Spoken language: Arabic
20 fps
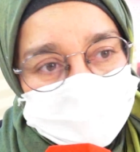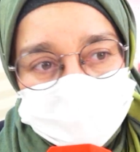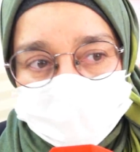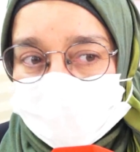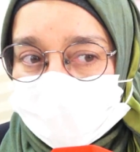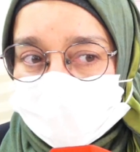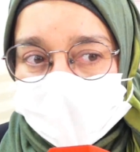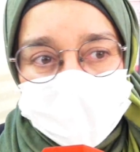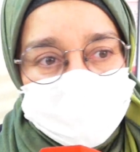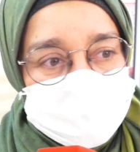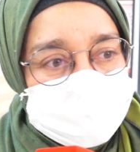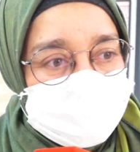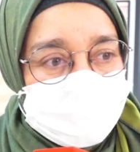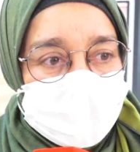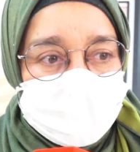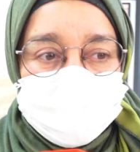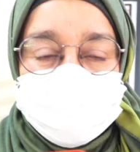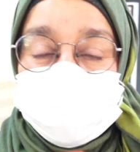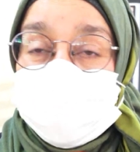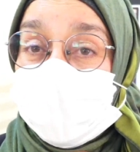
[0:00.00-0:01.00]
متوافقاش
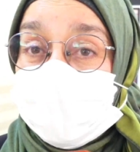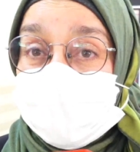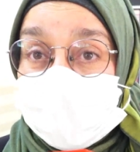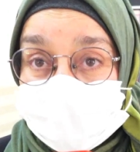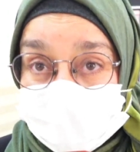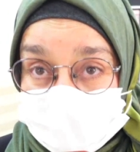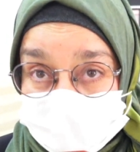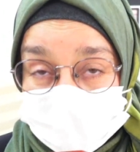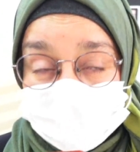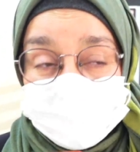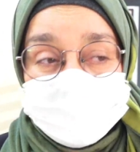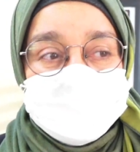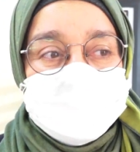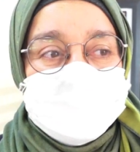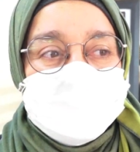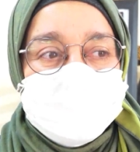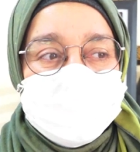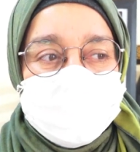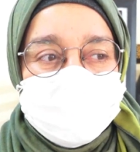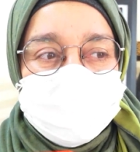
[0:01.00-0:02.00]
مع الجندره
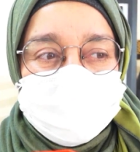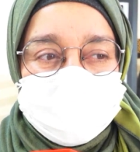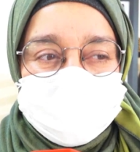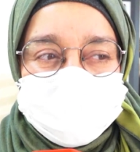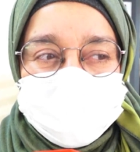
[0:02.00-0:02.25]
يعني